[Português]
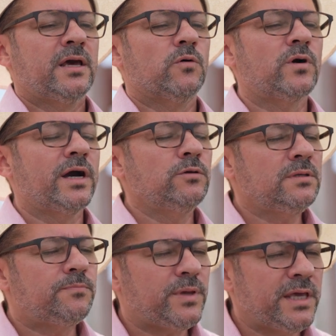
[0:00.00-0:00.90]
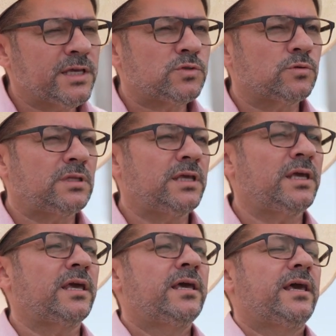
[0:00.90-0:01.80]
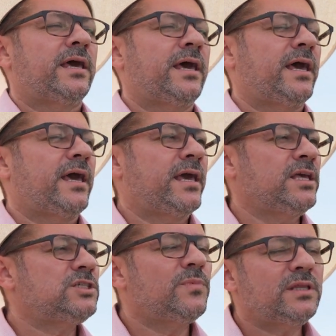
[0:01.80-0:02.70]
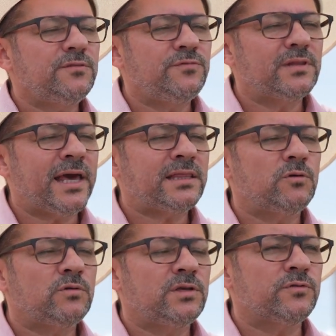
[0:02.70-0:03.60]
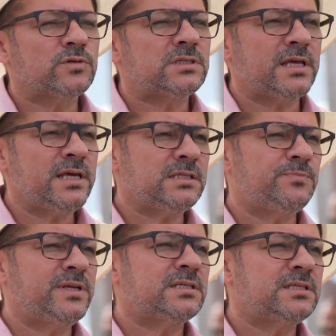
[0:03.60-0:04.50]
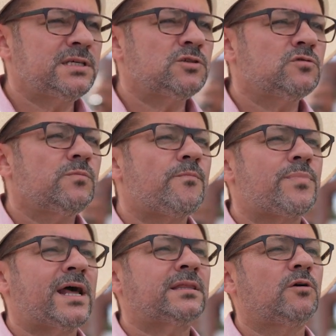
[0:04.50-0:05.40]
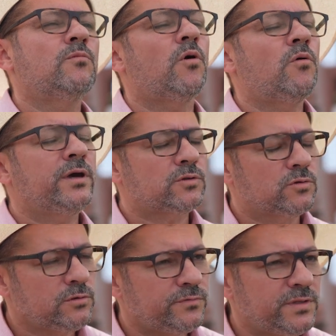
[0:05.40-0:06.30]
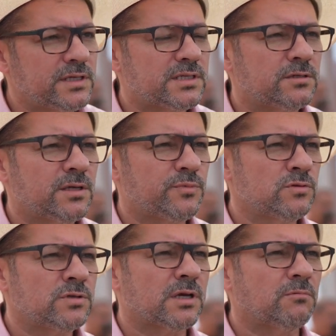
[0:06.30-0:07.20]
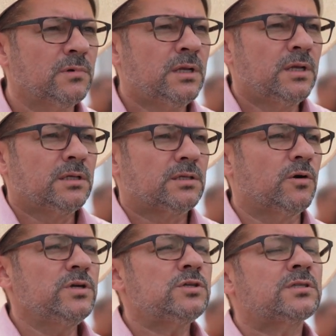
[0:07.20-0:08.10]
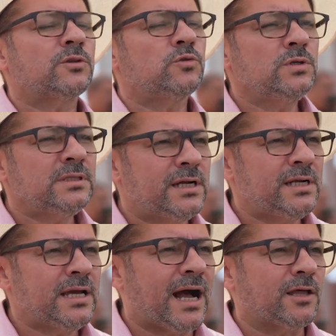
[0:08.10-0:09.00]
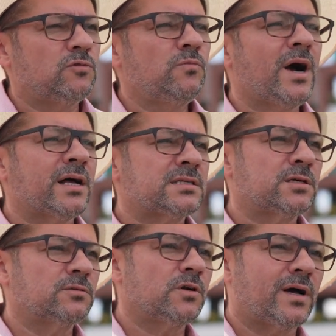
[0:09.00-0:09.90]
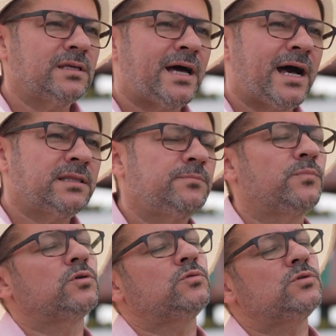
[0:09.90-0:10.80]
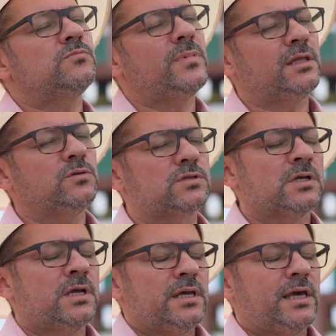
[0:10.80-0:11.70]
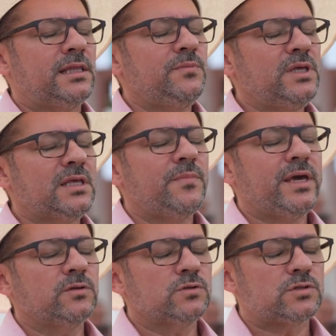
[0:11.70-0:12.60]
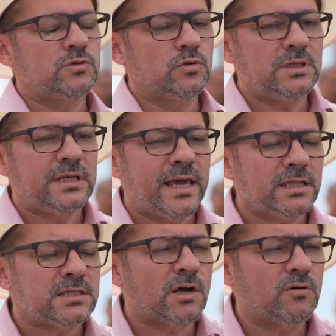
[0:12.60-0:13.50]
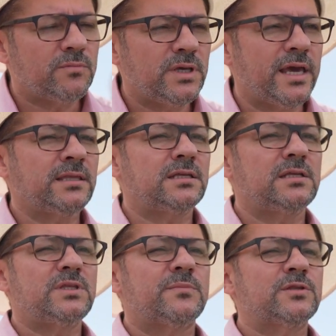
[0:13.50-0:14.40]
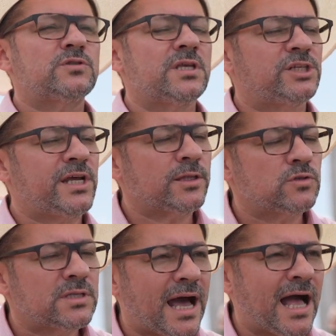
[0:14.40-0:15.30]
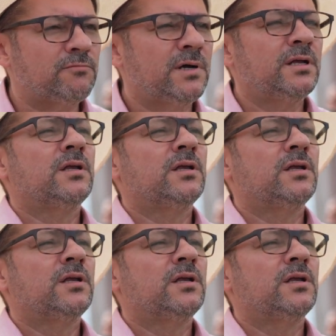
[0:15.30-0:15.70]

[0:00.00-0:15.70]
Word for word: o ganho de peso, ter é, rendimento de filé, ter o que vocês precisam para ter um bom retorno financeiro da produção. Então isso está tudo interligado. Uma ração de qualidade produz menos, elimina menos nutrientes ao ambiente, elimina menos dejetos na água